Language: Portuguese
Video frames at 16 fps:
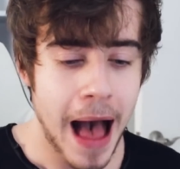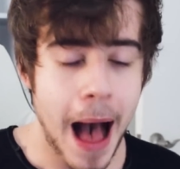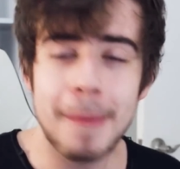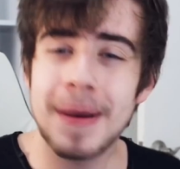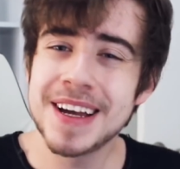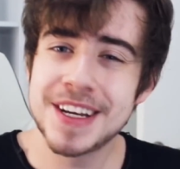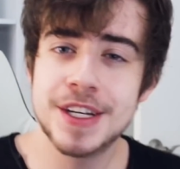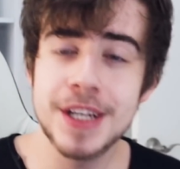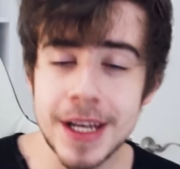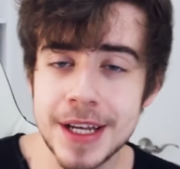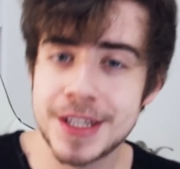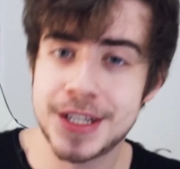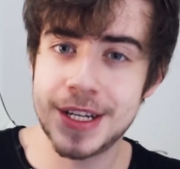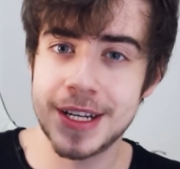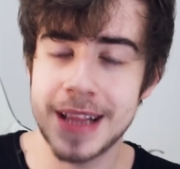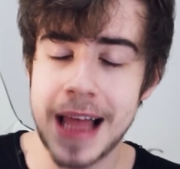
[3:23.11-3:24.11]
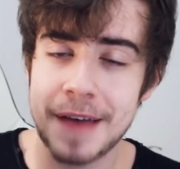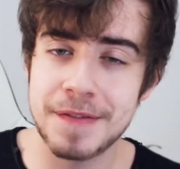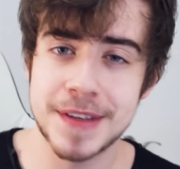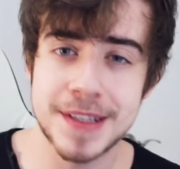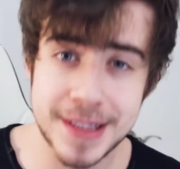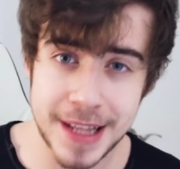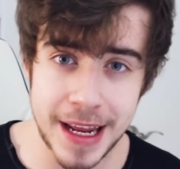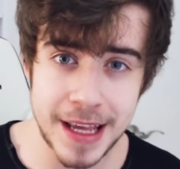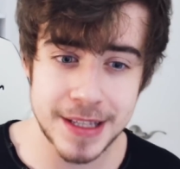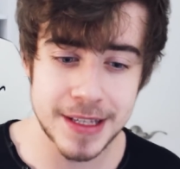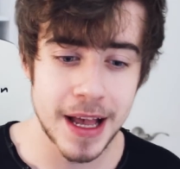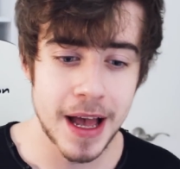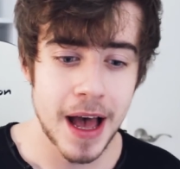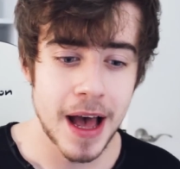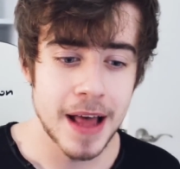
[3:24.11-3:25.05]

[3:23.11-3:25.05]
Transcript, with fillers: A magia de live streams é